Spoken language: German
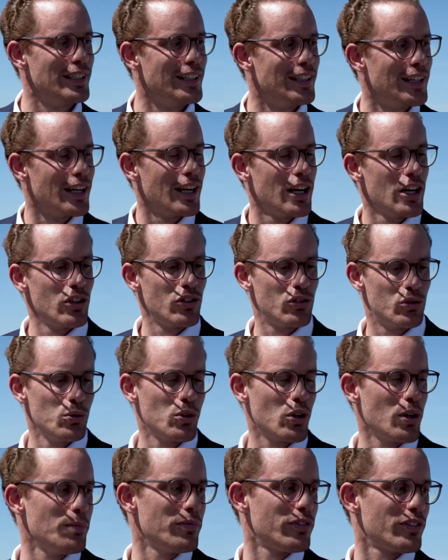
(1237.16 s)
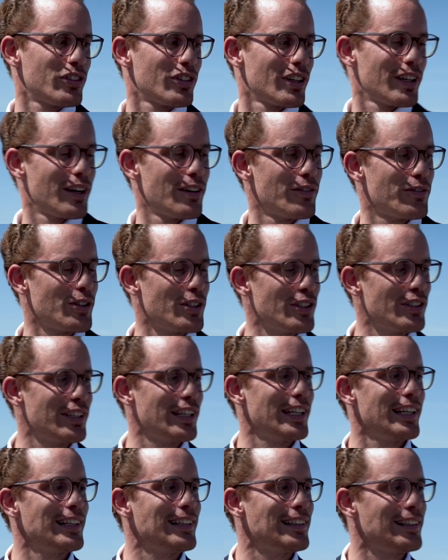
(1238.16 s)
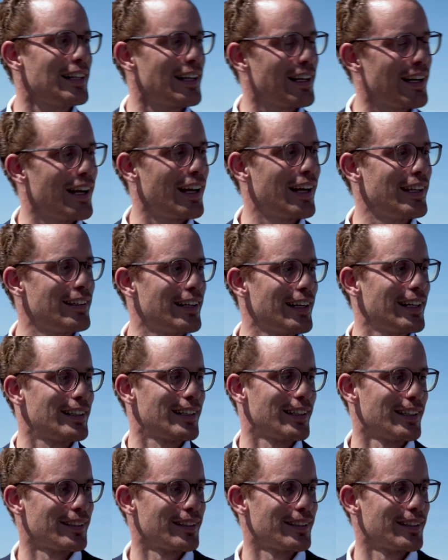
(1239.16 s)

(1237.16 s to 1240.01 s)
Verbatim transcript: die Zukunft von Tegel erzählt